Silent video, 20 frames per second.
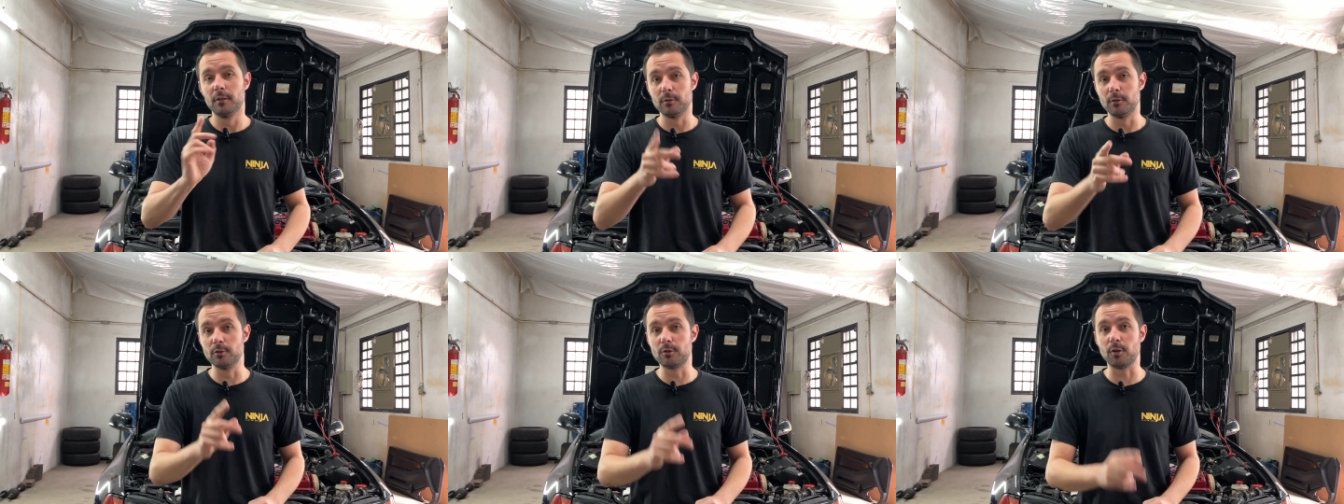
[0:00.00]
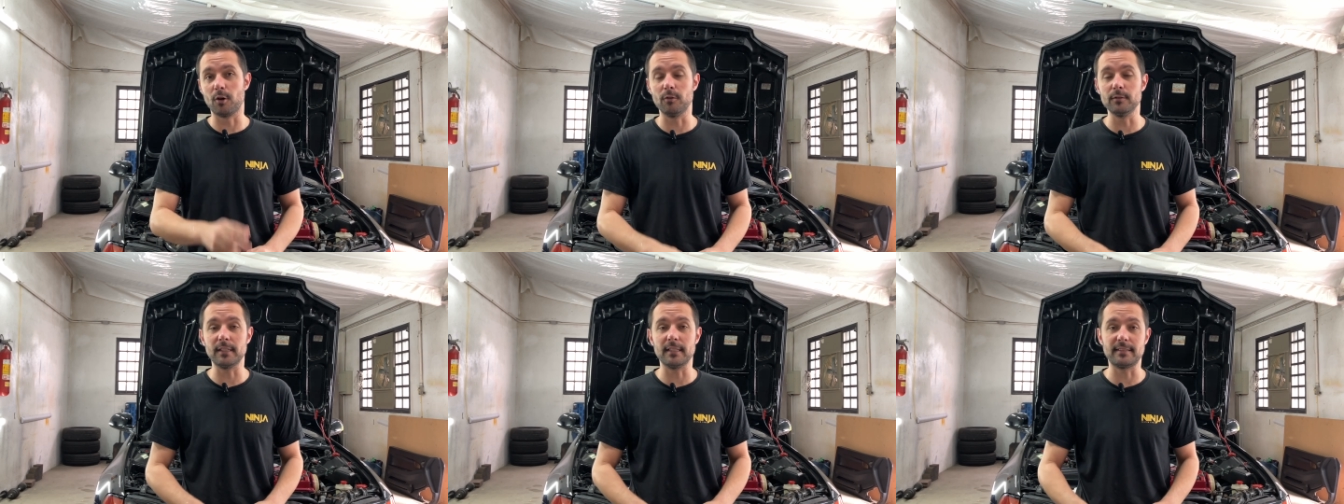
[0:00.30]
dos
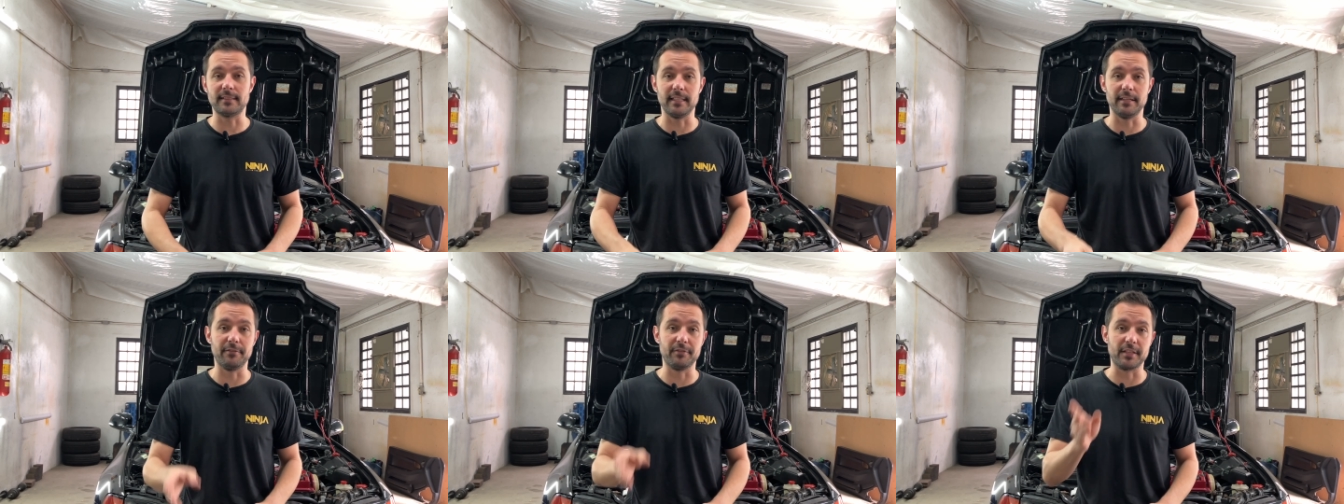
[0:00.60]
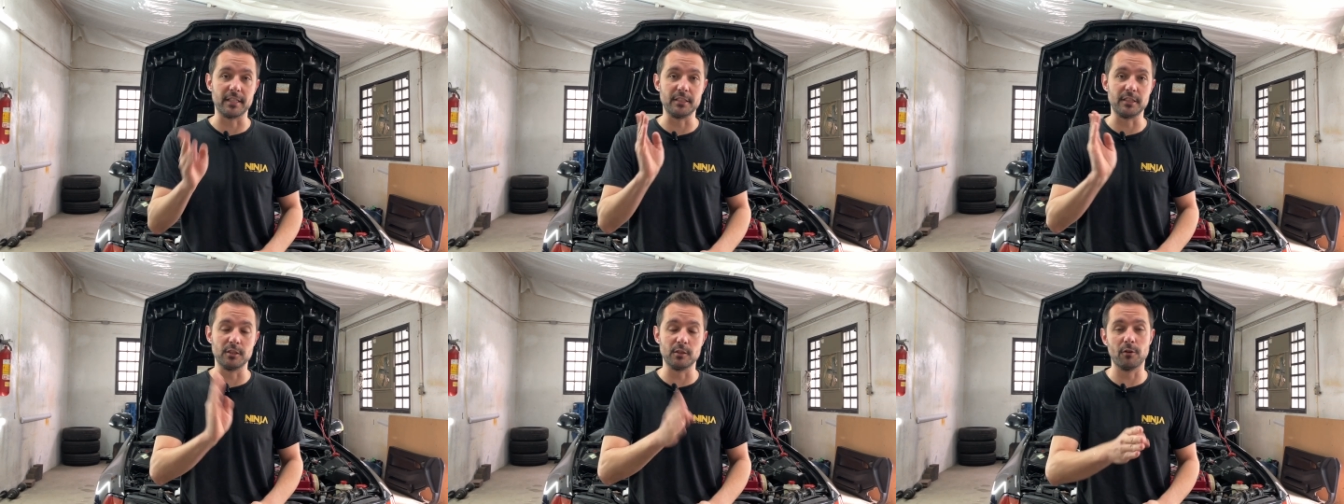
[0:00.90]
Honda
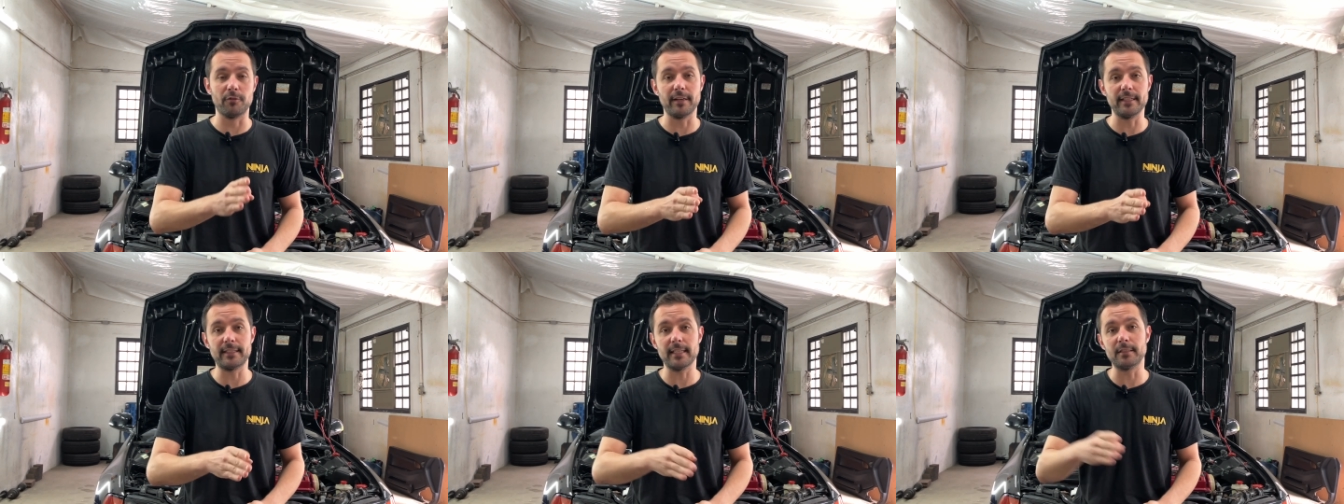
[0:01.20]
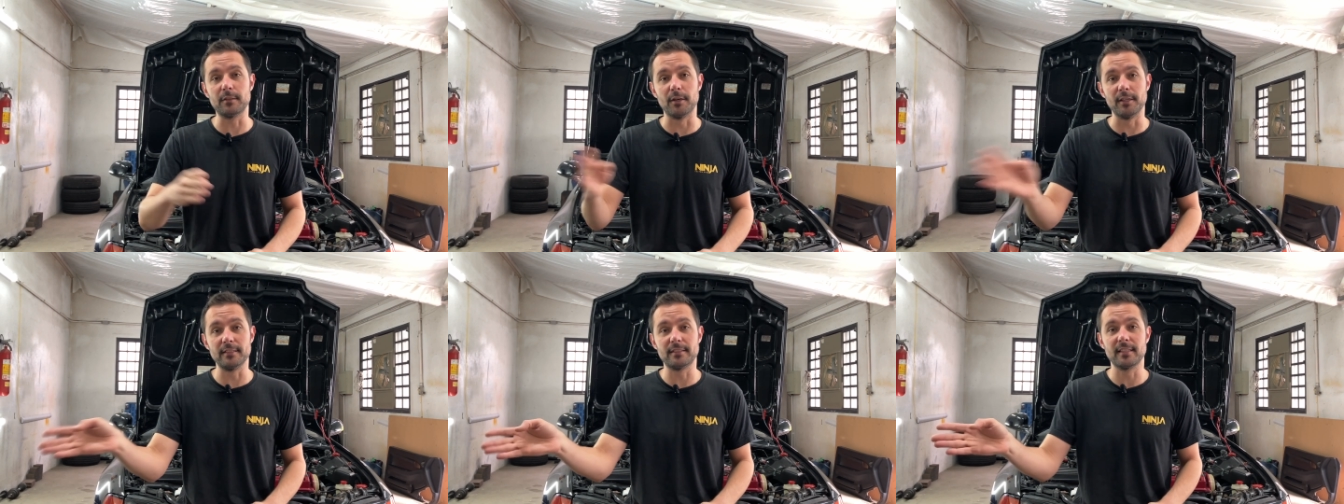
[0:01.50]
Civic de
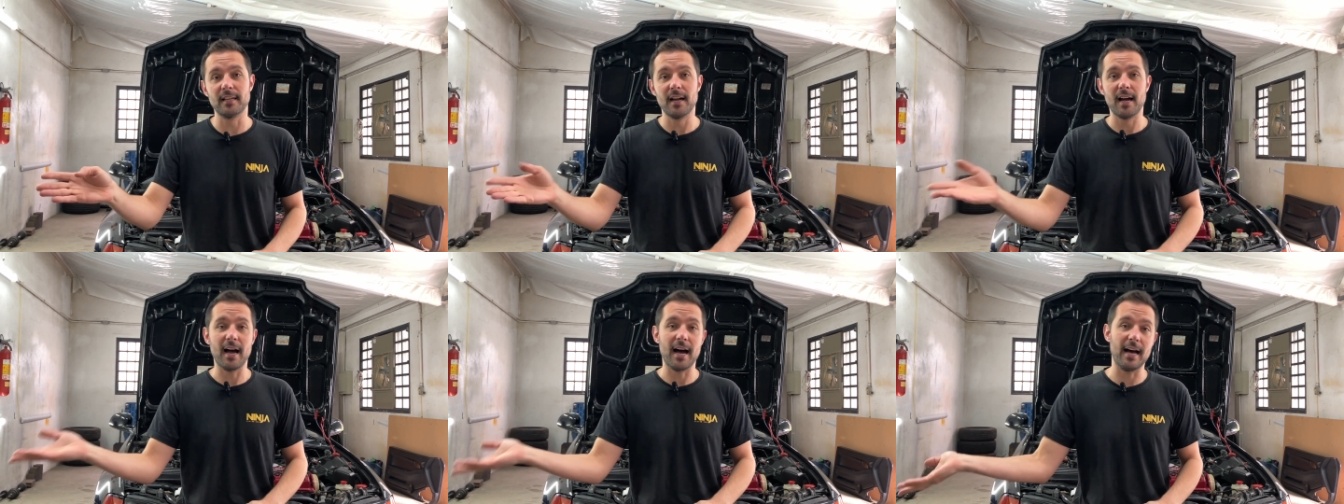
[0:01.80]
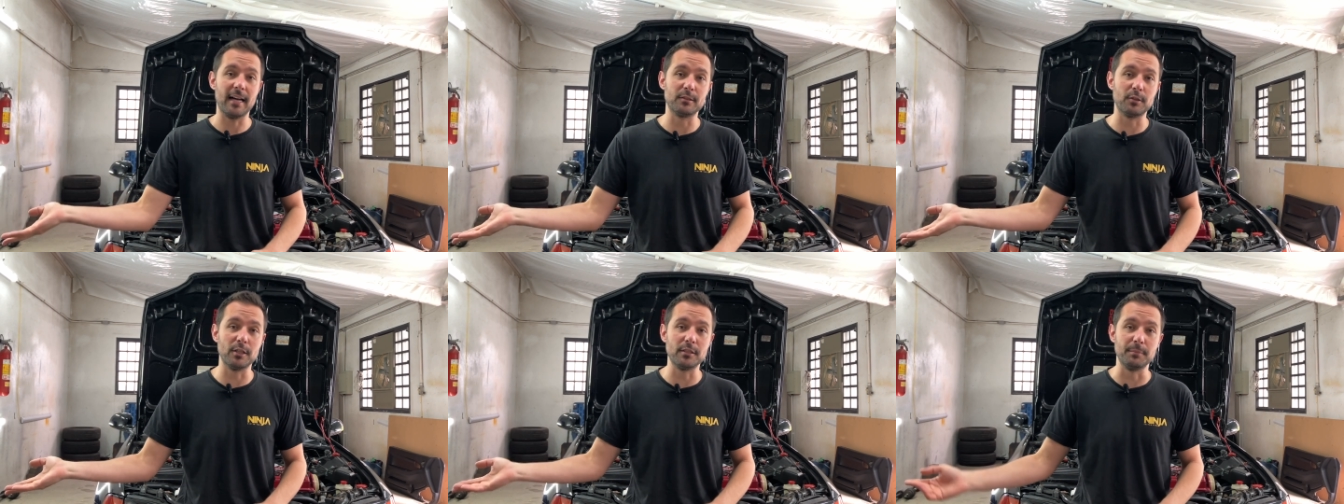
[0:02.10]
92
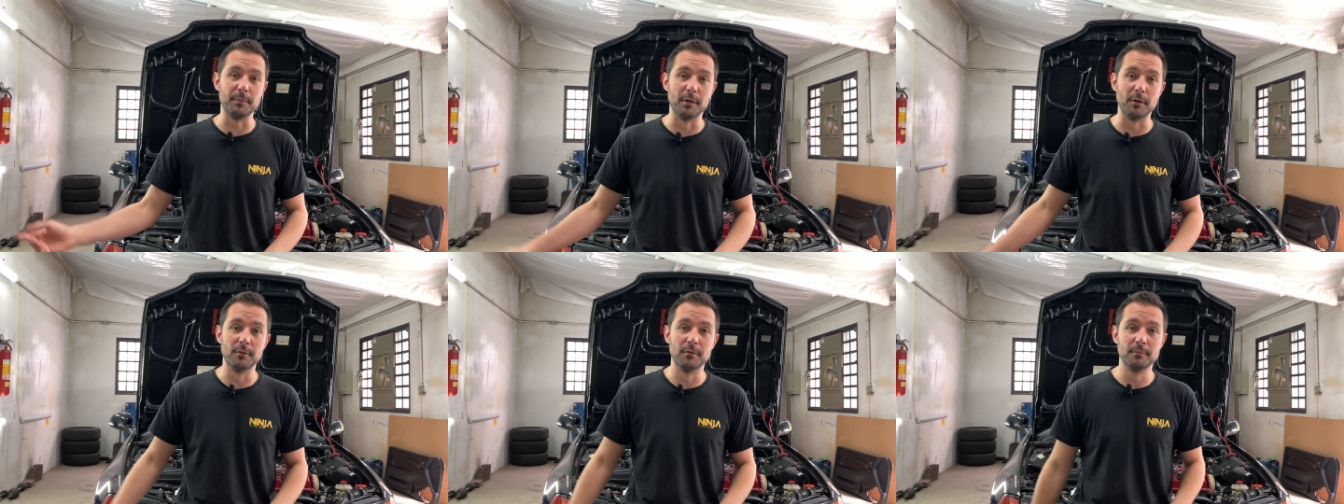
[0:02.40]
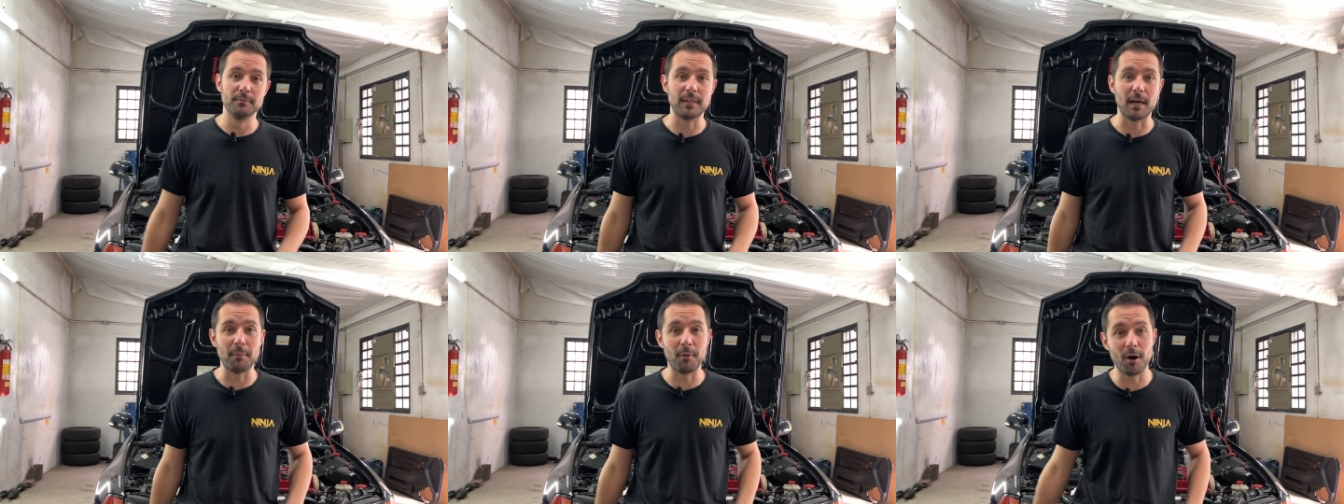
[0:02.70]
a 2000.
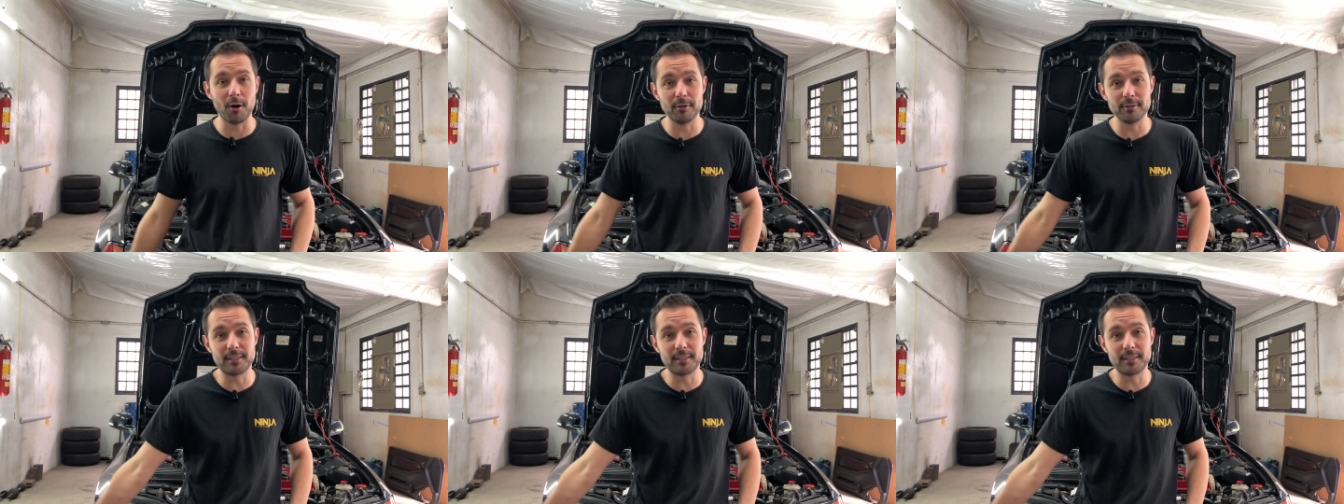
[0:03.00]
Tá bom?